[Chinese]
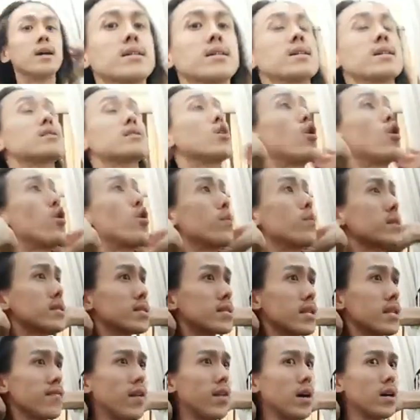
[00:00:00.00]
但是后面
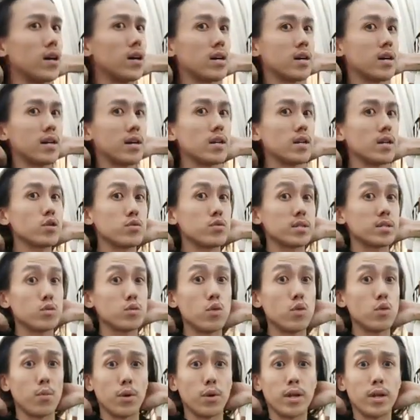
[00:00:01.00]
这地方可能有时
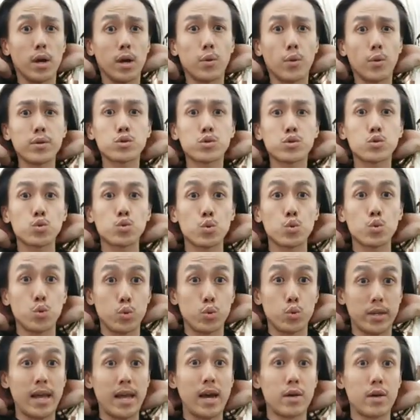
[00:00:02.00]
我们也会疏
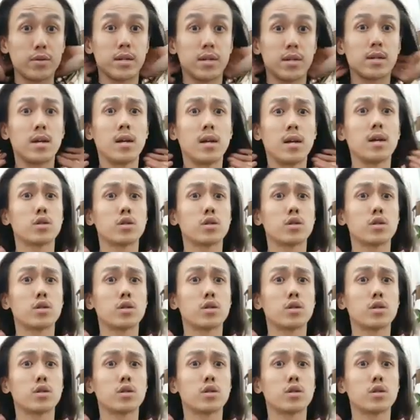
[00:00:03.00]
忽掉的，